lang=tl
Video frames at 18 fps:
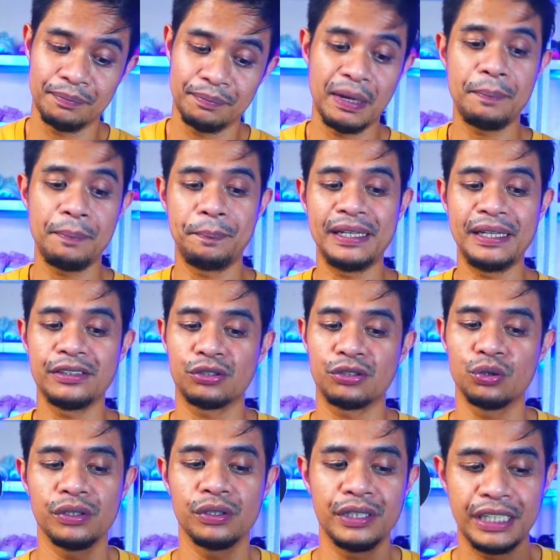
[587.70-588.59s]
May
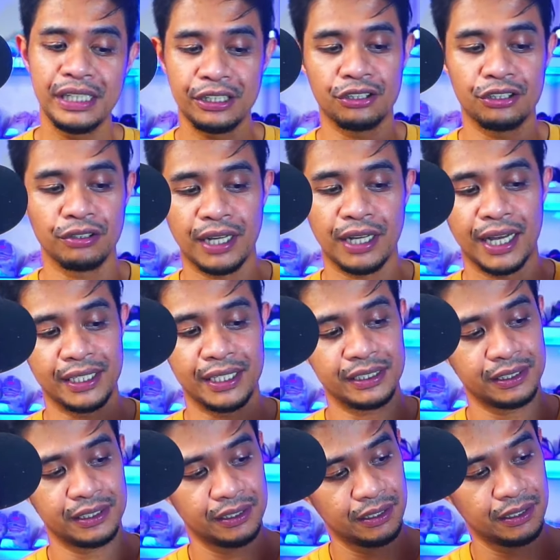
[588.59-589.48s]
pison dito
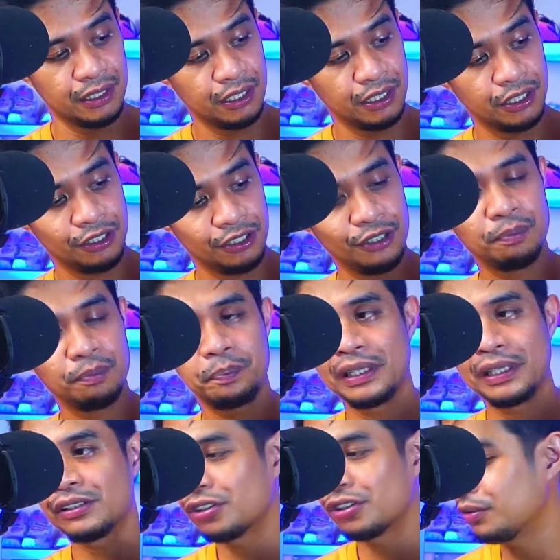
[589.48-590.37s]
guys yung
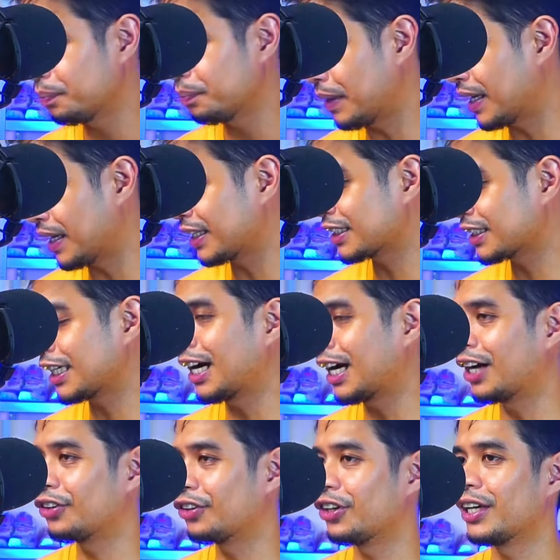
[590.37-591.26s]
Pison para siyang
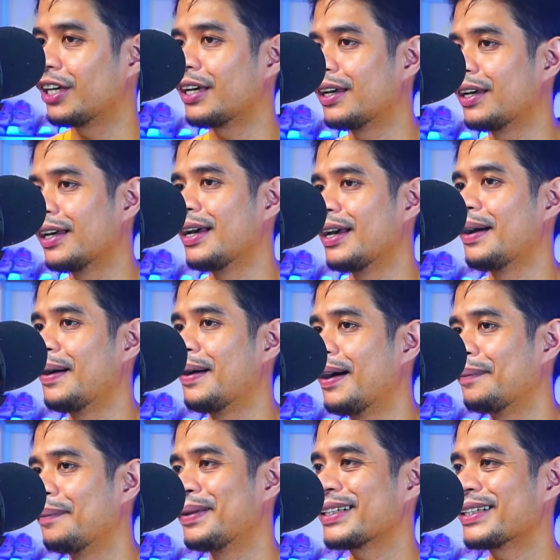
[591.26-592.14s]
ano eh,
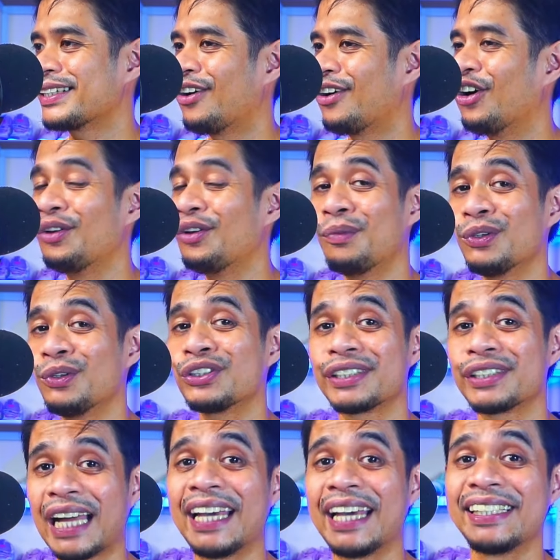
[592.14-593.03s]
para siyang almost
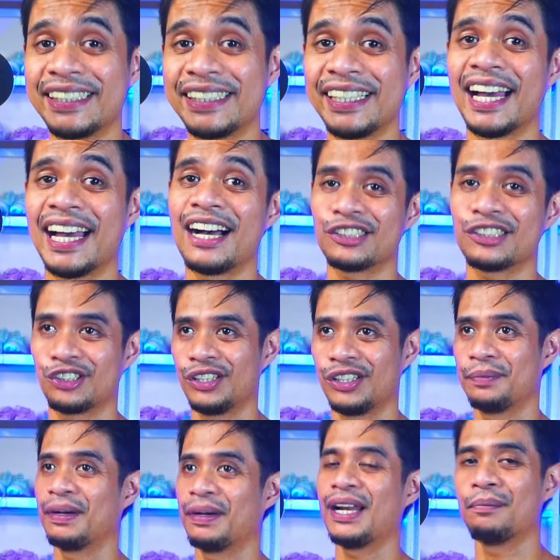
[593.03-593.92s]
tai chi actually.
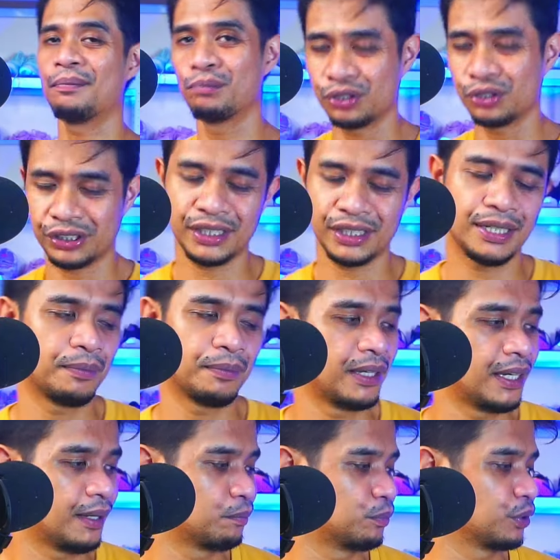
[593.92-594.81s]
Malambot siya na
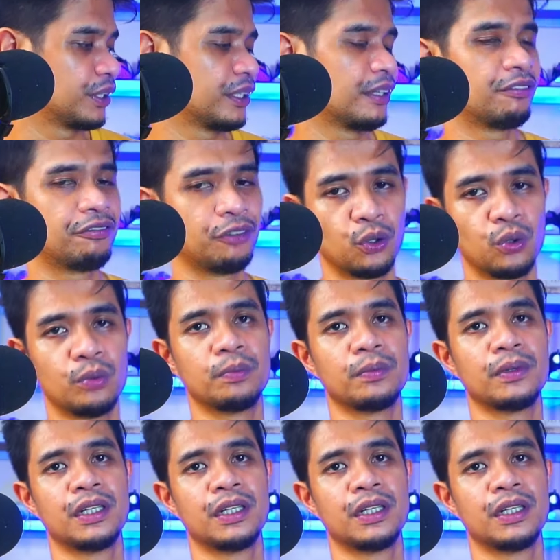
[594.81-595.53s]
malambot na foam.